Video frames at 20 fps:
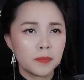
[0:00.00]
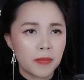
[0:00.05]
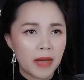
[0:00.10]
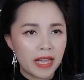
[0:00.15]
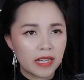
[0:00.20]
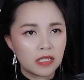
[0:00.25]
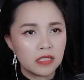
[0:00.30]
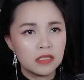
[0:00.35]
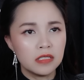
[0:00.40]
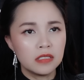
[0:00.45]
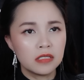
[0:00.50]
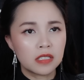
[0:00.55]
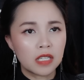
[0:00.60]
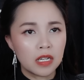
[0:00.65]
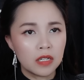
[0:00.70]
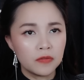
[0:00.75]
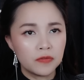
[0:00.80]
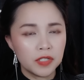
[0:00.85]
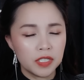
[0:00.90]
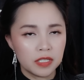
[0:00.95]
Bác hương
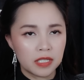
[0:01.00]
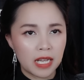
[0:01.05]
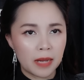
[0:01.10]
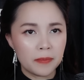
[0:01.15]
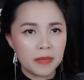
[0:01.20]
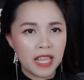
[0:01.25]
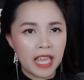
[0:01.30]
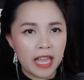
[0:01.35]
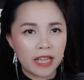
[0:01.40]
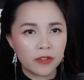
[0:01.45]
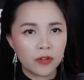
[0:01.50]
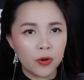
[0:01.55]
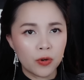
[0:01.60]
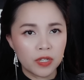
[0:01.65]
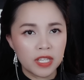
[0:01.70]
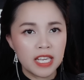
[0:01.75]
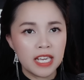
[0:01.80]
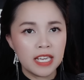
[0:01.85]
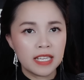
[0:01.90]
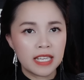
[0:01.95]
Tân vừa cắm nhang
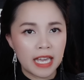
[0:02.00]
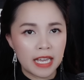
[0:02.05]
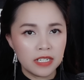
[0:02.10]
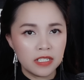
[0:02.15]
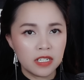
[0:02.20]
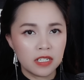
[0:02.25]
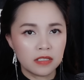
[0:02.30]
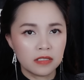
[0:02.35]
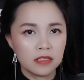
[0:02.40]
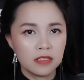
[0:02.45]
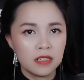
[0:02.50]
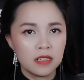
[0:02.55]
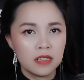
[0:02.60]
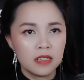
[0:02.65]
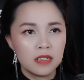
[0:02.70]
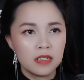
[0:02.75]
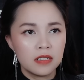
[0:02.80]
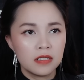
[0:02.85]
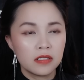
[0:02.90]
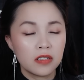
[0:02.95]
đột nhiên cháy rực
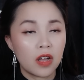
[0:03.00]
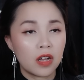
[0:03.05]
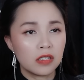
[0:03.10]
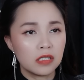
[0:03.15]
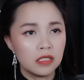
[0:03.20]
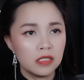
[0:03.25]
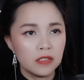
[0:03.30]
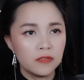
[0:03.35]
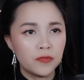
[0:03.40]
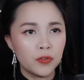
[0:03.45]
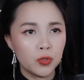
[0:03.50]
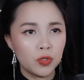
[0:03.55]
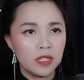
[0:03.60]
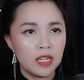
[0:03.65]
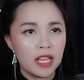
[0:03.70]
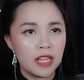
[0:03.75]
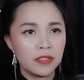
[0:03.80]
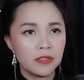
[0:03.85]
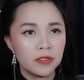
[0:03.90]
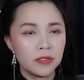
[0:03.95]
Ngọn lửa vụt
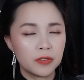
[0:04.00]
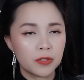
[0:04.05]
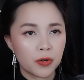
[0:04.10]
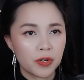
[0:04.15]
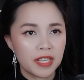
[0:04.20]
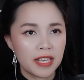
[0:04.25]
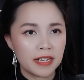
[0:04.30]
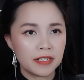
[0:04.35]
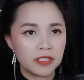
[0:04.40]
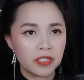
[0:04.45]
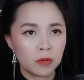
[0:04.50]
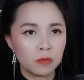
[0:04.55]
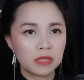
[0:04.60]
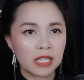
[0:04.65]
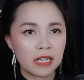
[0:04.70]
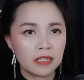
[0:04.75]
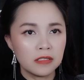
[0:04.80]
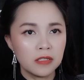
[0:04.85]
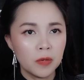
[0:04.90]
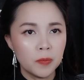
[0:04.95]
lên rồi nhanh chóng
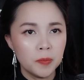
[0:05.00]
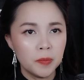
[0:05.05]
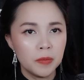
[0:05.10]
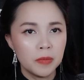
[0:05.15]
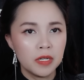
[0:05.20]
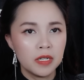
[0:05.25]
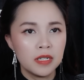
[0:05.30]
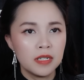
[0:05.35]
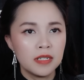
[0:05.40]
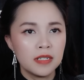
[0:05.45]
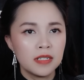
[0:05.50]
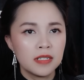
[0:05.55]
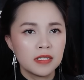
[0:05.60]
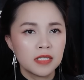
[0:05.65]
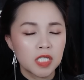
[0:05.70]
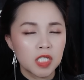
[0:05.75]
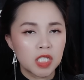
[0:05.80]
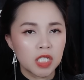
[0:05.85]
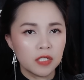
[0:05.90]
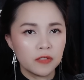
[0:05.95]
tắt ngâm
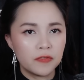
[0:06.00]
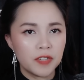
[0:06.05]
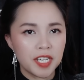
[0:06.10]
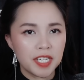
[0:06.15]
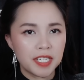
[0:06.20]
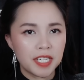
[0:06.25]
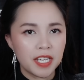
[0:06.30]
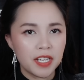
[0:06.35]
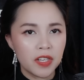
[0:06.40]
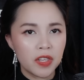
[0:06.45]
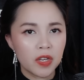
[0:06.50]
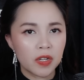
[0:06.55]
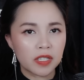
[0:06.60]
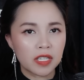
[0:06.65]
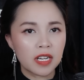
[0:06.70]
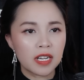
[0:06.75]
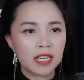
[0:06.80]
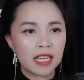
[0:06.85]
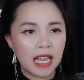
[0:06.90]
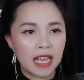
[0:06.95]
Sự việc khiến cho
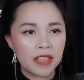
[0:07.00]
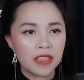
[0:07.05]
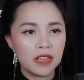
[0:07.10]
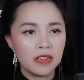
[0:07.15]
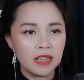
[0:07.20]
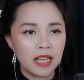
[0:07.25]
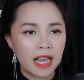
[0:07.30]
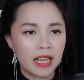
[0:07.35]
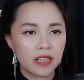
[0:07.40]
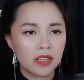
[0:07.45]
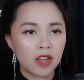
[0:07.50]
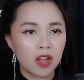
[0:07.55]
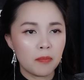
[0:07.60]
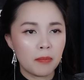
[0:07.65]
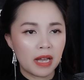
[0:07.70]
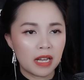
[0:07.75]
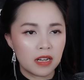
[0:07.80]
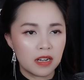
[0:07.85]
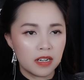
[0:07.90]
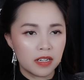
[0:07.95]
tất cả những ai có
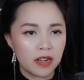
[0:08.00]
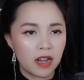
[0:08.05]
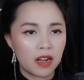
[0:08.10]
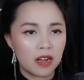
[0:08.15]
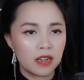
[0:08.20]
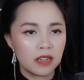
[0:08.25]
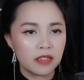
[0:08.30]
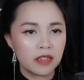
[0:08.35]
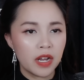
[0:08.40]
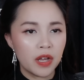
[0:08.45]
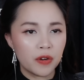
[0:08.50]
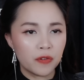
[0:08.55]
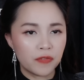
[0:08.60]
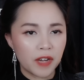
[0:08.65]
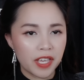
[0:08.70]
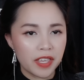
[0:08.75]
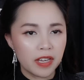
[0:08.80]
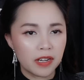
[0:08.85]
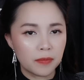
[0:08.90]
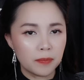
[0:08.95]
mặt ở đó đều
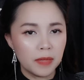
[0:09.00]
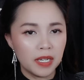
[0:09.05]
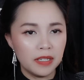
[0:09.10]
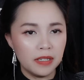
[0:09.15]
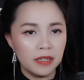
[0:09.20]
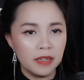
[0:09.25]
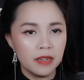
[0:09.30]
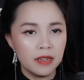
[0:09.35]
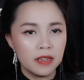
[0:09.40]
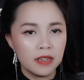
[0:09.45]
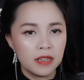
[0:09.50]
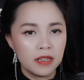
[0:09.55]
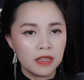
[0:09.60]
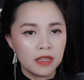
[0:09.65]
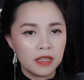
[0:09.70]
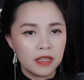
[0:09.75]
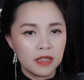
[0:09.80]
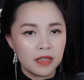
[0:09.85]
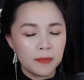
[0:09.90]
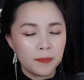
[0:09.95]
phải giật mình
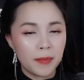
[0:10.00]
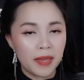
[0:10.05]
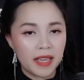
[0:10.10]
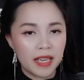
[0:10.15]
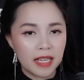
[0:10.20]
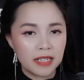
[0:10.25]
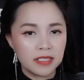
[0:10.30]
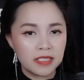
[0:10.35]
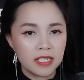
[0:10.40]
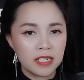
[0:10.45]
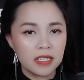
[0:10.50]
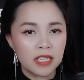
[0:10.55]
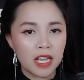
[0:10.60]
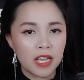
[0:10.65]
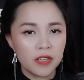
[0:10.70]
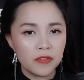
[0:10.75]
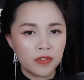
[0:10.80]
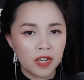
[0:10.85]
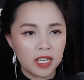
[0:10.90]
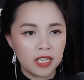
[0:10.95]
Mẹ anh Chính
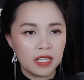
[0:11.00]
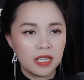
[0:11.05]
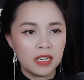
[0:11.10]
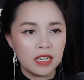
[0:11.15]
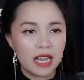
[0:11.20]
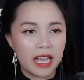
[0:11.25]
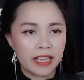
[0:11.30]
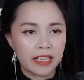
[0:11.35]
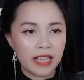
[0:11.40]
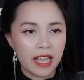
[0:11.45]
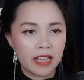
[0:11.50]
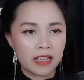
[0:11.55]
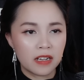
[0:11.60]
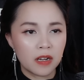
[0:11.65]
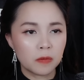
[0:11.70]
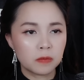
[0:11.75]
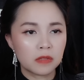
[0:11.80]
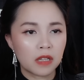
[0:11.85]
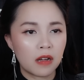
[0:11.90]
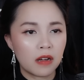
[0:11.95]
thấy vậy lại càng
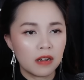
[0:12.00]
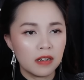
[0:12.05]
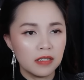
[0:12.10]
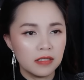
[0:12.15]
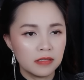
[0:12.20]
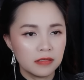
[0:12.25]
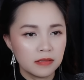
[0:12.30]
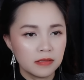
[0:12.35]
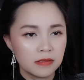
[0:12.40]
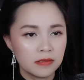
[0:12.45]
khóc to hơn